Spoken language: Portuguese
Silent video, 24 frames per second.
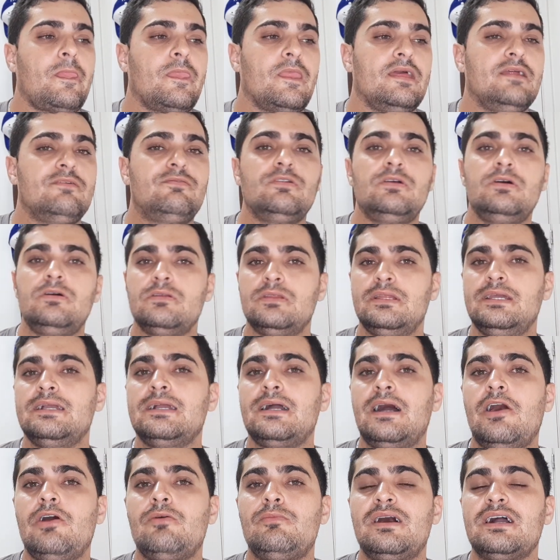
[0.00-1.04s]
Ele falou, oh,
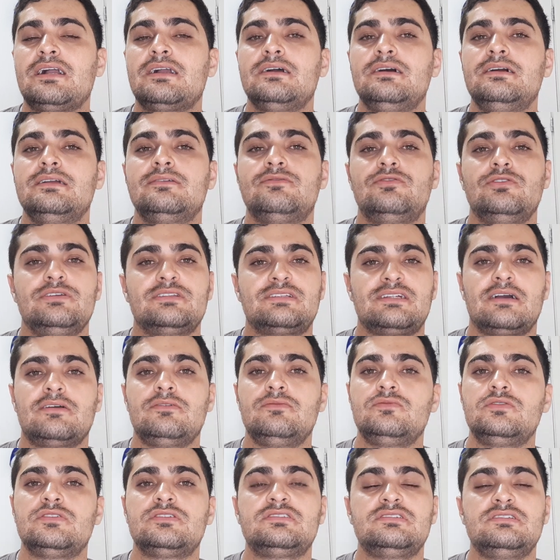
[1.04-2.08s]
legal, bacana, vou entrar com
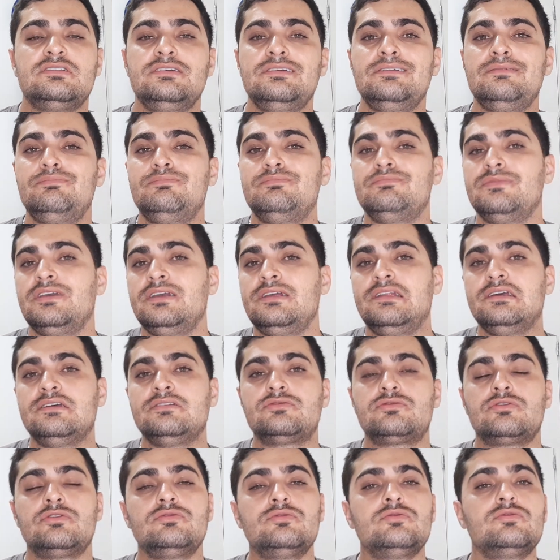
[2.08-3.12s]
você. Ele
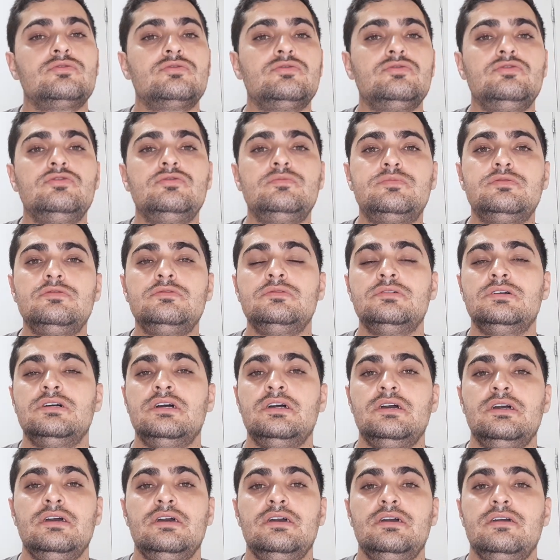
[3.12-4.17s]
entrou no grupo,
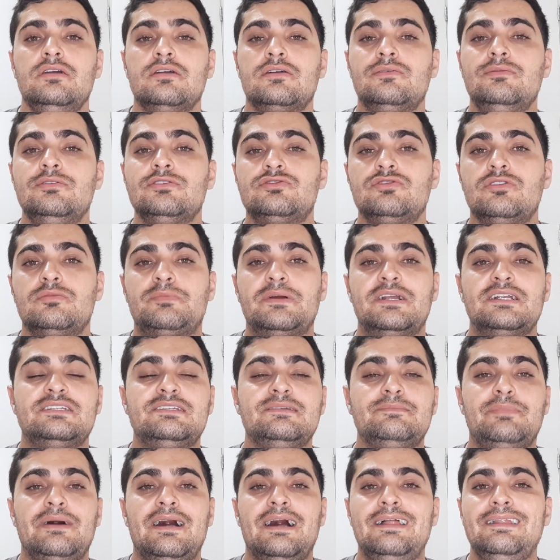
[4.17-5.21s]
começou a
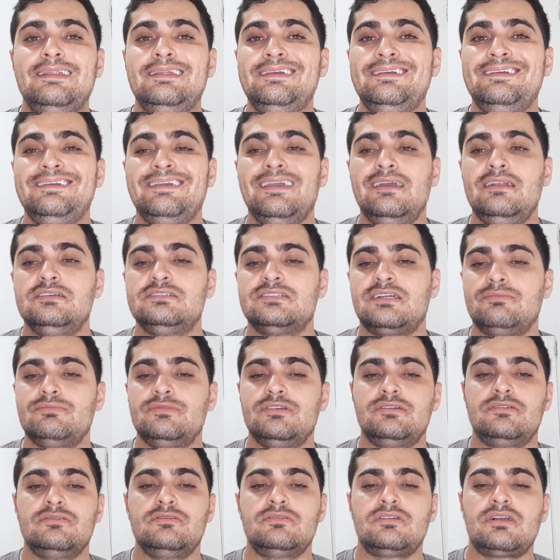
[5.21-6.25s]
participar ali, ele já
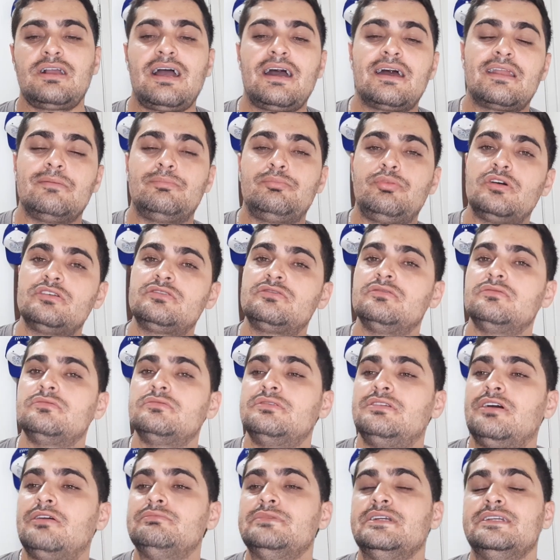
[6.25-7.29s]
me, cara, posso
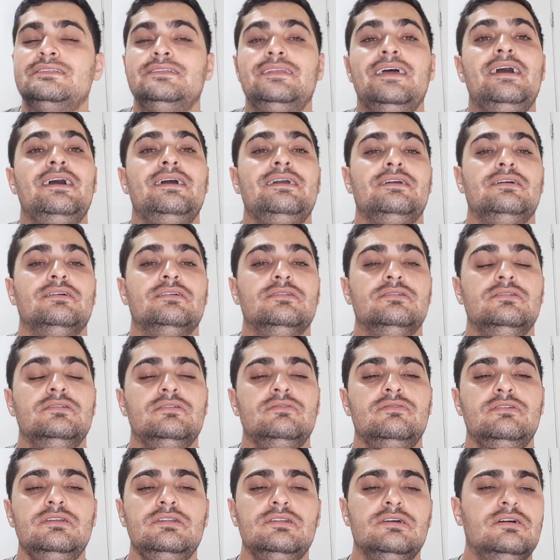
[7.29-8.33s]
dar uma ideia?
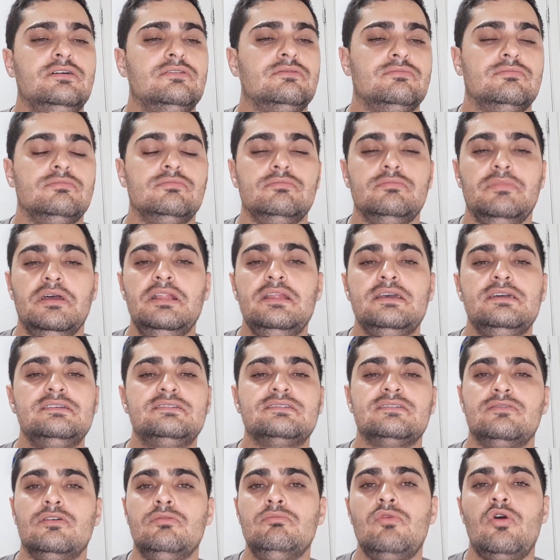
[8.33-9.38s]
falei, não, beleza,
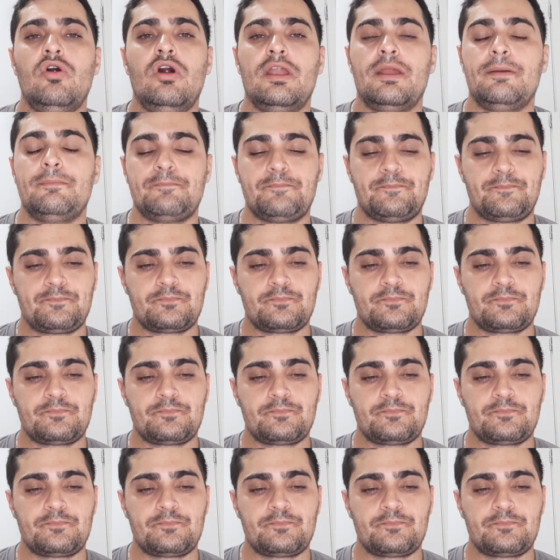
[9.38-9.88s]
vamos embora.